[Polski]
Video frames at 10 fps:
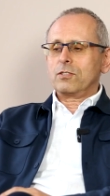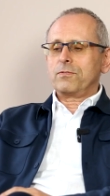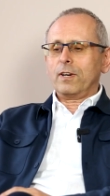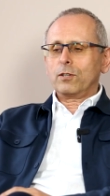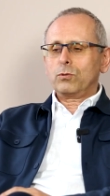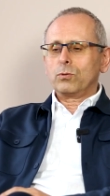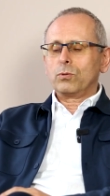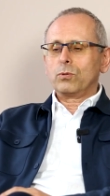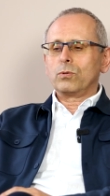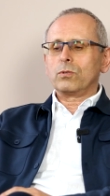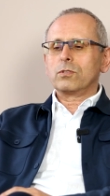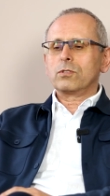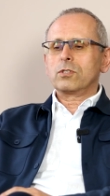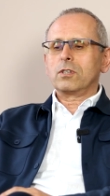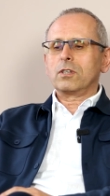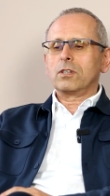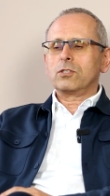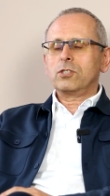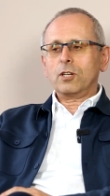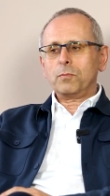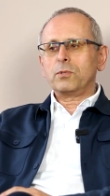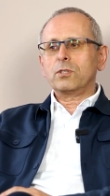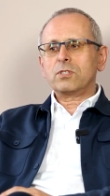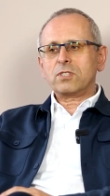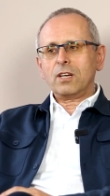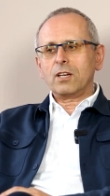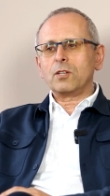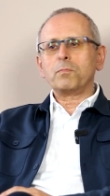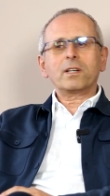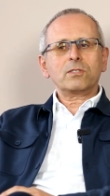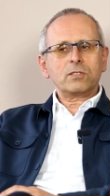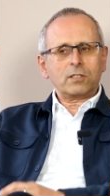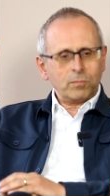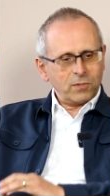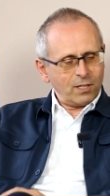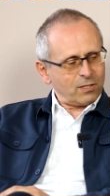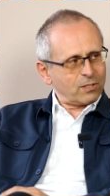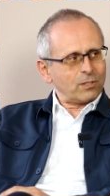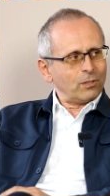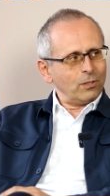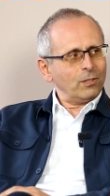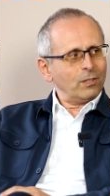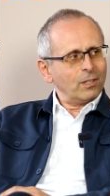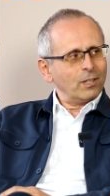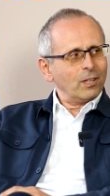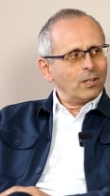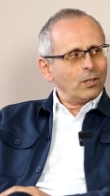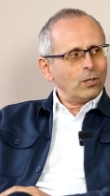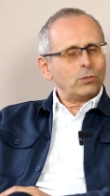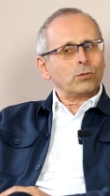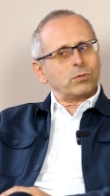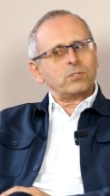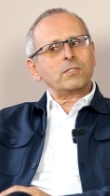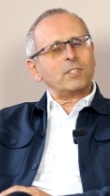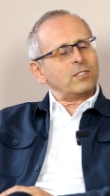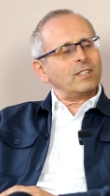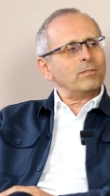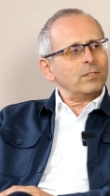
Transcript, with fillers: Z faktu, że cierpi, chce i bardzo za tym tęskni, to już coś zaczyna